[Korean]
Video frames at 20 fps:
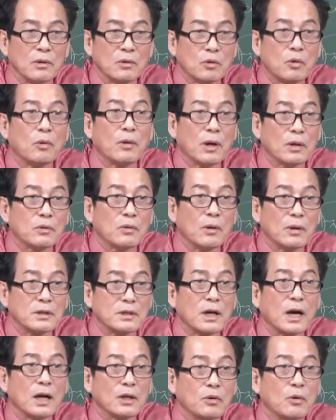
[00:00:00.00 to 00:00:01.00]
도와 도와
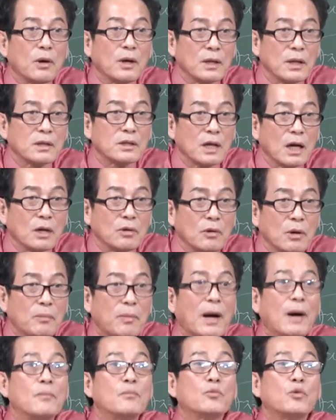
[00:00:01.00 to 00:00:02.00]
자도하다 자도하
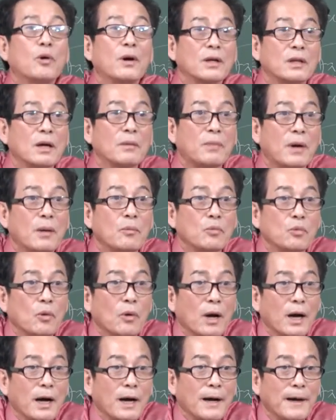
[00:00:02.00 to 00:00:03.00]
밤도하다
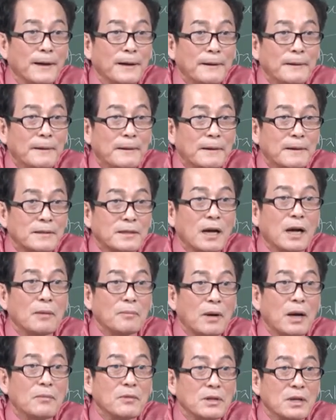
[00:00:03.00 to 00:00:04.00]
밤도하 에? 어? 자가
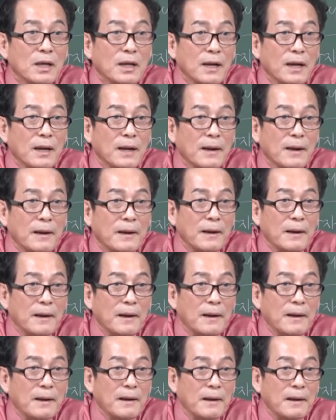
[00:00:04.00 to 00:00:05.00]
밤이잖아
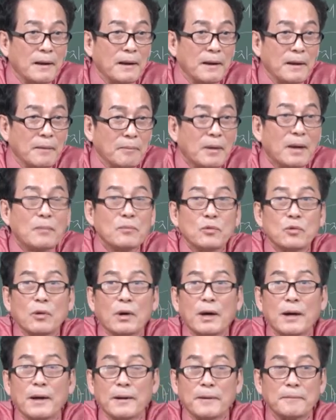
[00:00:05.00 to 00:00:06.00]

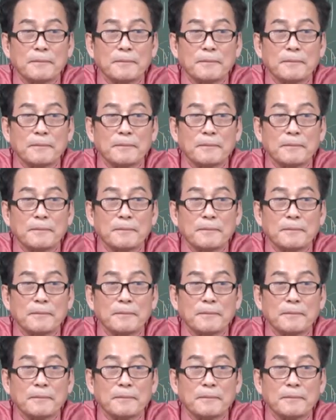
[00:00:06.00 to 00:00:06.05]
밤도하